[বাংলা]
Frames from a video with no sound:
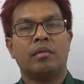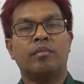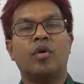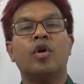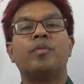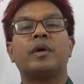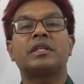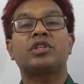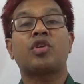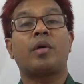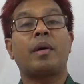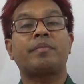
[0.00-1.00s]
বহুপদী
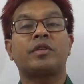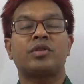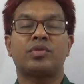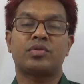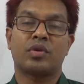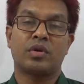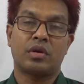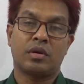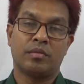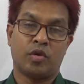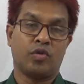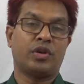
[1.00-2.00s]
সমাপ্তি সূচক
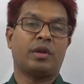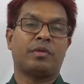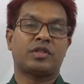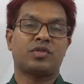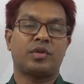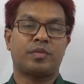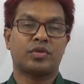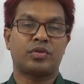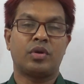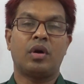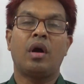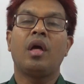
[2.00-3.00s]
বহু নির্বাচনী
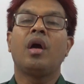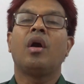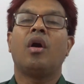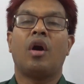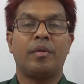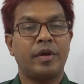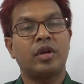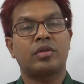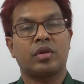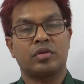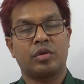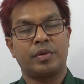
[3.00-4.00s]
প্রশ্ন অভিন্ন
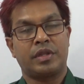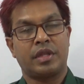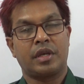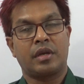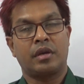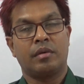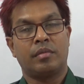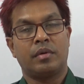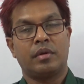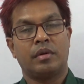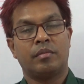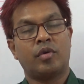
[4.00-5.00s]
তথ্যভিত্তিক
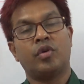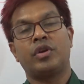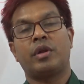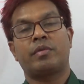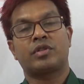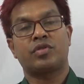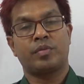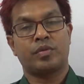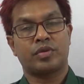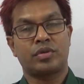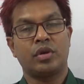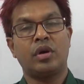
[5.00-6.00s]
বহু নির্বাচনের
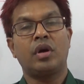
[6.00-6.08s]
প্রশ্ন